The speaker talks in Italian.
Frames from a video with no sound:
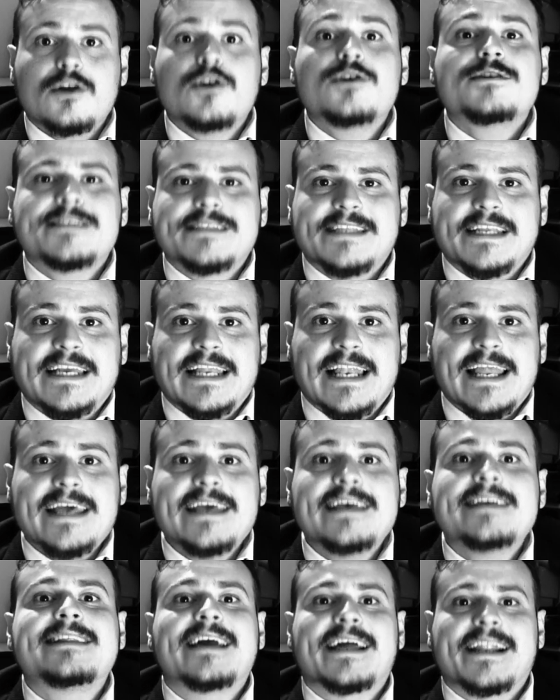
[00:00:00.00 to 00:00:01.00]
lo
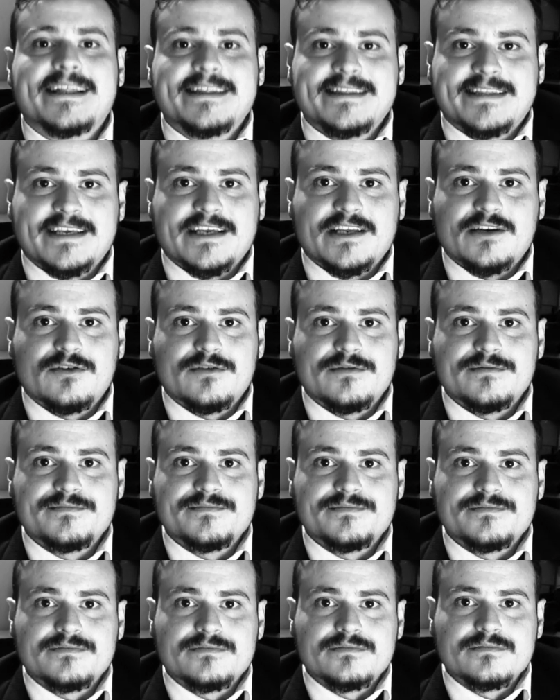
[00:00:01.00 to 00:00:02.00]
stile Tarantino.
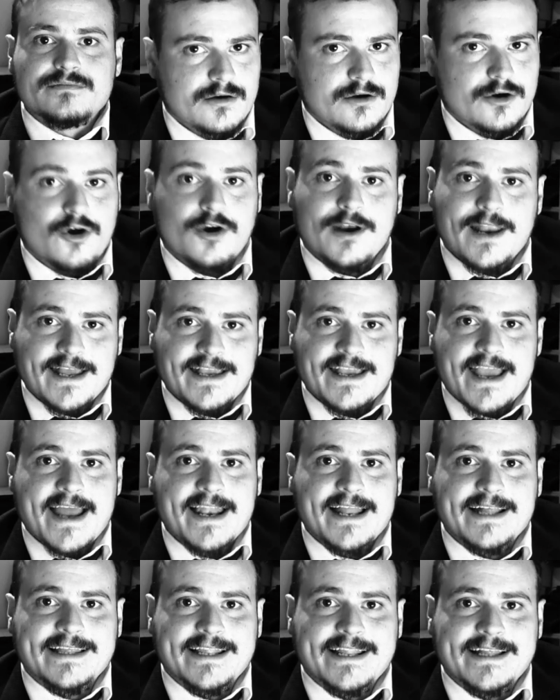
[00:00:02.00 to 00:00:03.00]
Con le
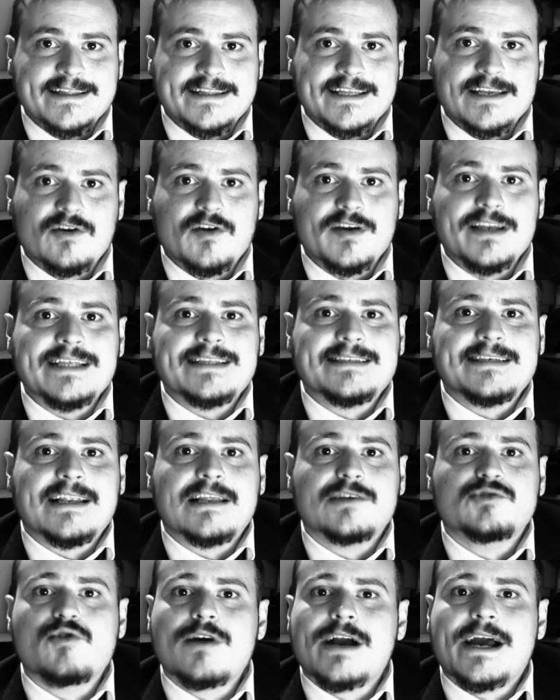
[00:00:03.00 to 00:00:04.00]
Iene Tarantino inizia
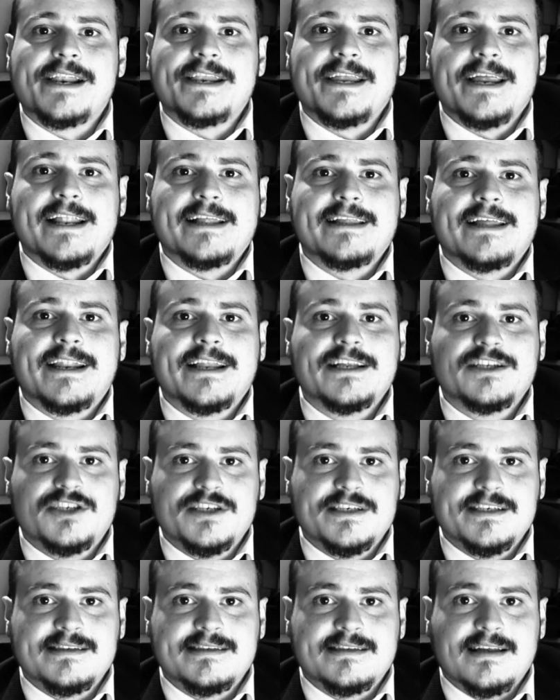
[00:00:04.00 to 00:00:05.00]
la sua carriera da
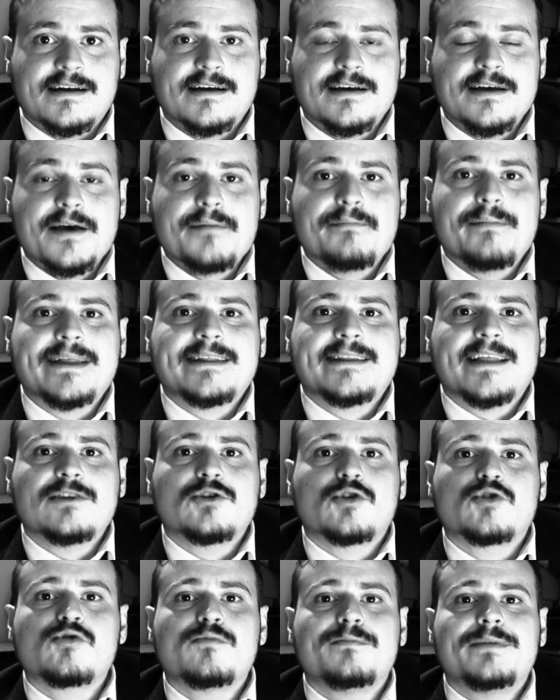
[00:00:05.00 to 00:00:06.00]
regista,
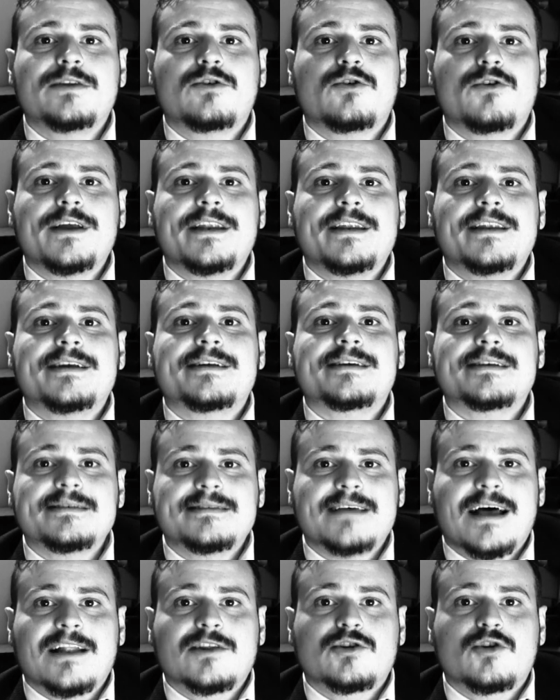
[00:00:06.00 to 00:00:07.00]
mettendo subito in
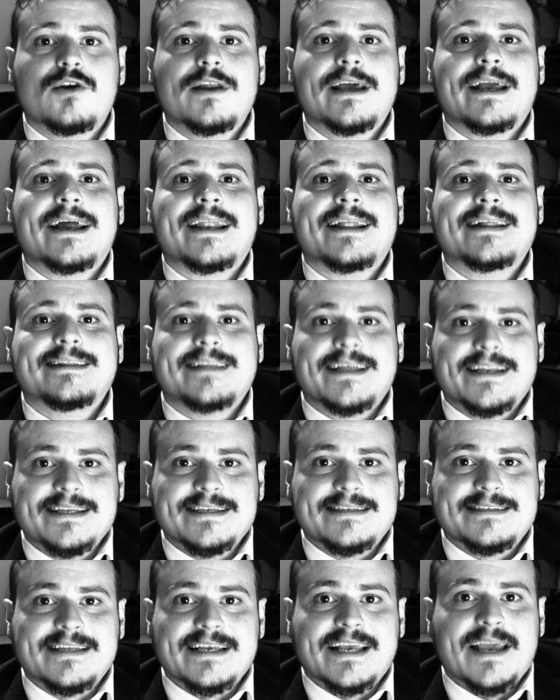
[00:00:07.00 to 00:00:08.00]
risalto le
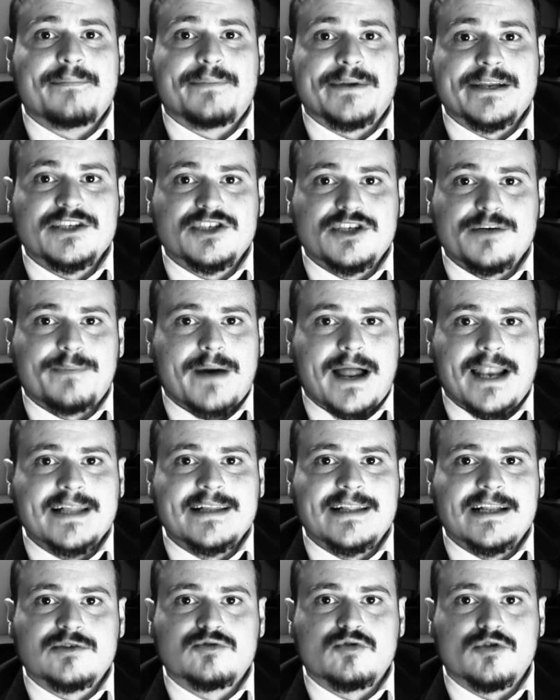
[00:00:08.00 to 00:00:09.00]
caratteristiche
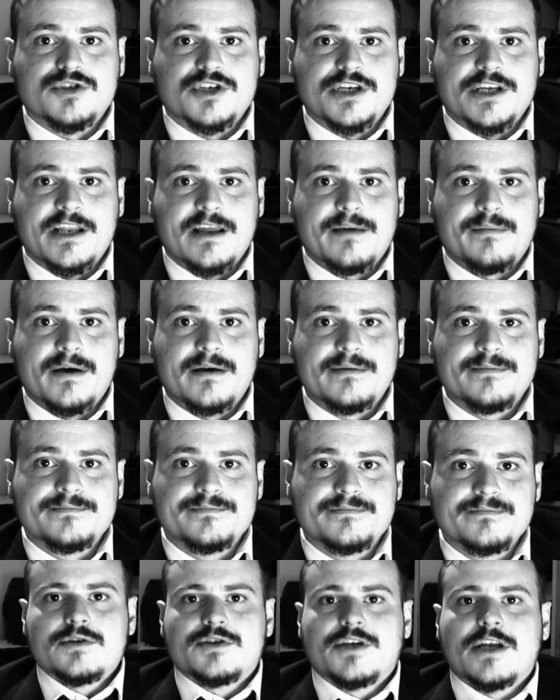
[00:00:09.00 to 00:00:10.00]
principali del suo cinema.
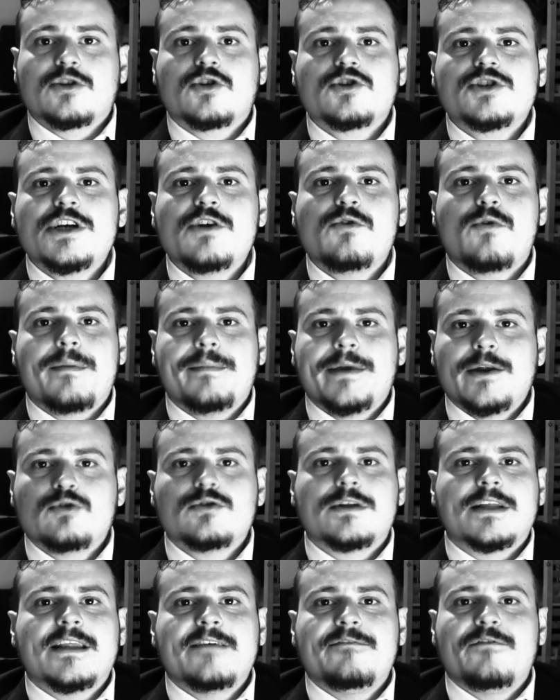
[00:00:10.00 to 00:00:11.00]
105
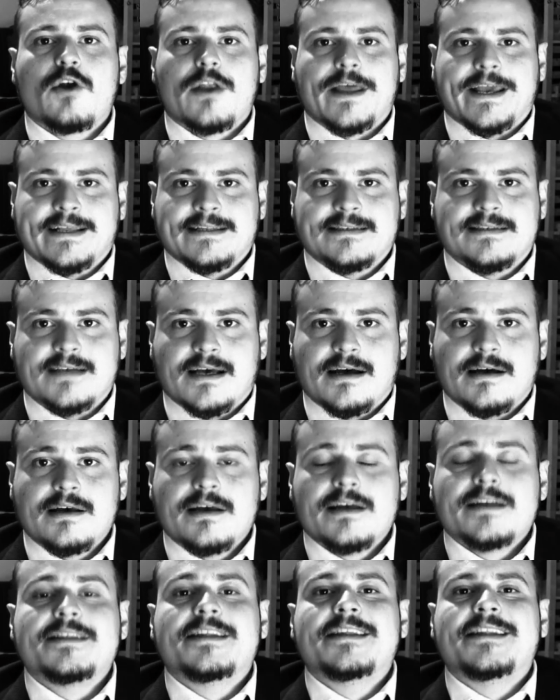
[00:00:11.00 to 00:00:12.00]
minuti di violenza,
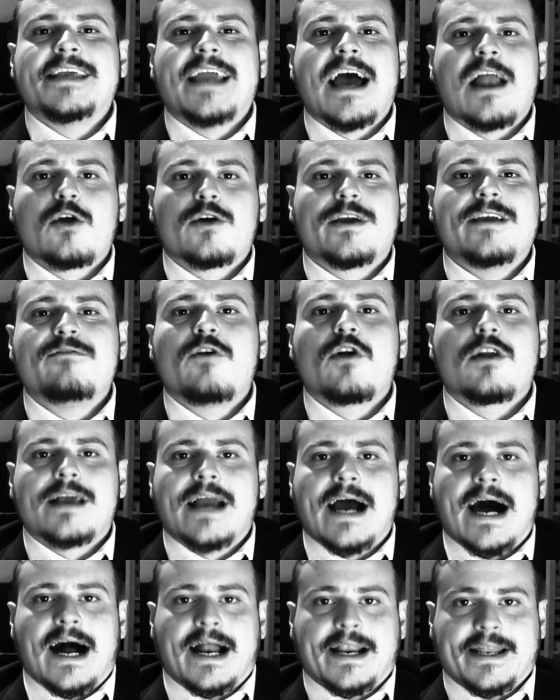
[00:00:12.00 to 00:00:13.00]
di dialoghi
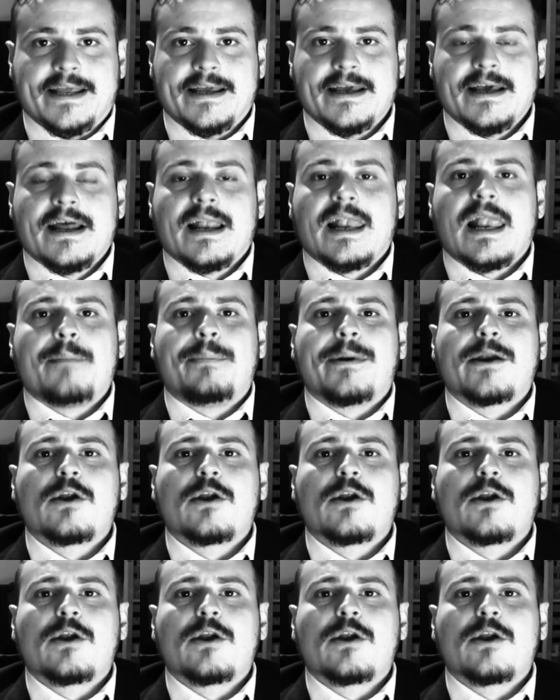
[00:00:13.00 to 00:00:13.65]
volgari, la